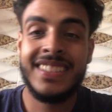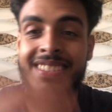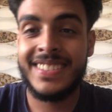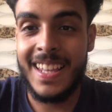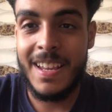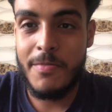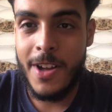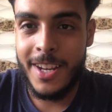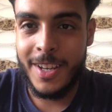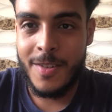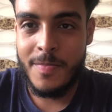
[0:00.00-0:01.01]
السلام
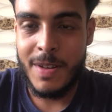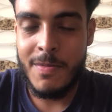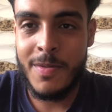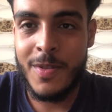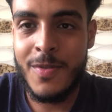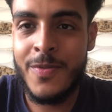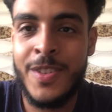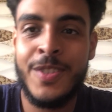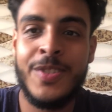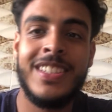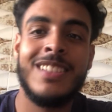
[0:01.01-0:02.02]
عليكم مرحبا بكم في
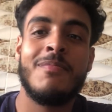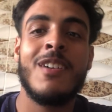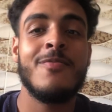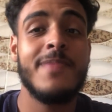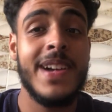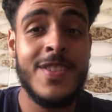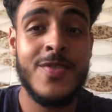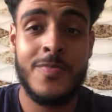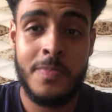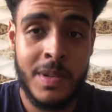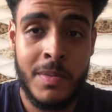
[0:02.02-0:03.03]
فيديو جديد معكم
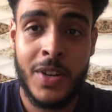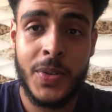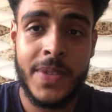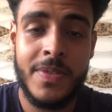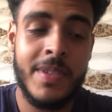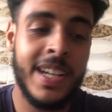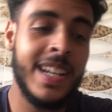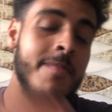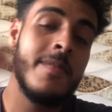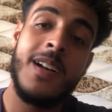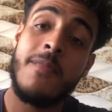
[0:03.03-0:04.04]
ايوب من مروكي في
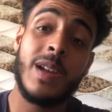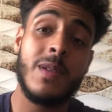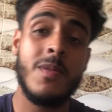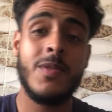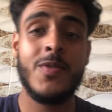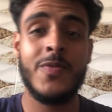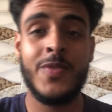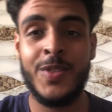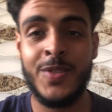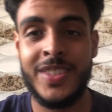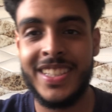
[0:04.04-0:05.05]
المغرب مرحبا بكم في
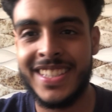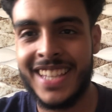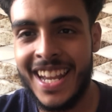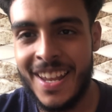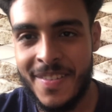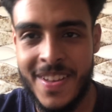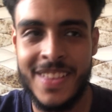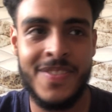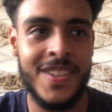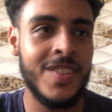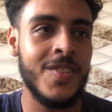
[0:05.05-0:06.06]
فيديو جديد ان شاء الله في هذا
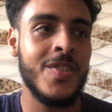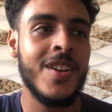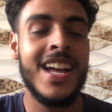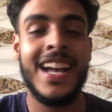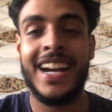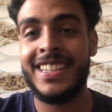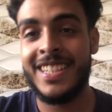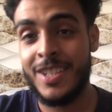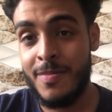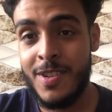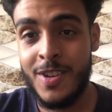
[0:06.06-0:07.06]
الفيديو غادي
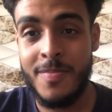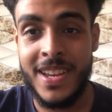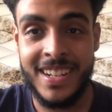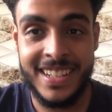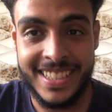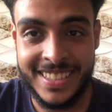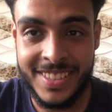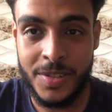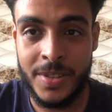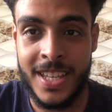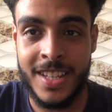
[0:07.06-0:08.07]
نجاوب لكم على لي
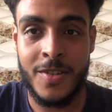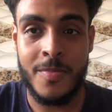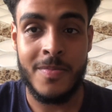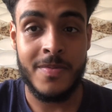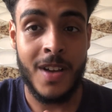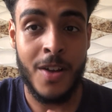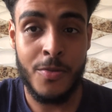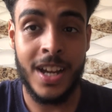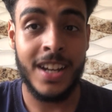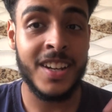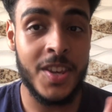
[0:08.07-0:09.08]
كيسيون ديالكم
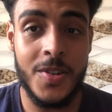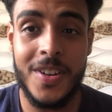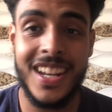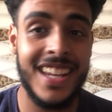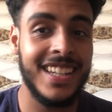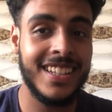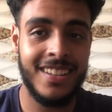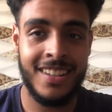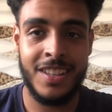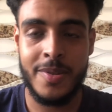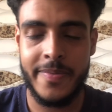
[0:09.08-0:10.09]
اولا الكيو ان اي اللي
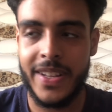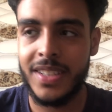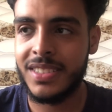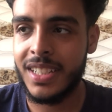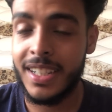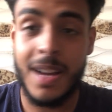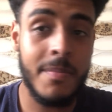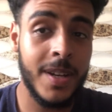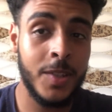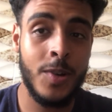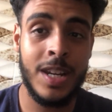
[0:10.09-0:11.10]
كتلح لكم في انستغرام
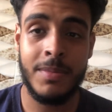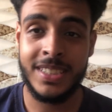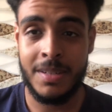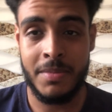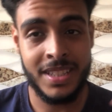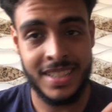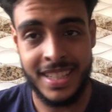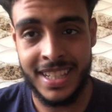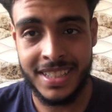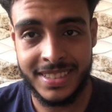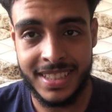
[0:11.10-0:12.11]
باي ذا اللي مازال ما داش
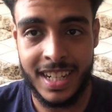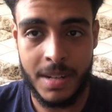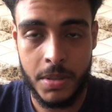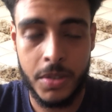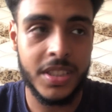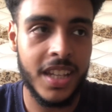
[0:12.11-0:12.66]
عندي انستغرام يدوز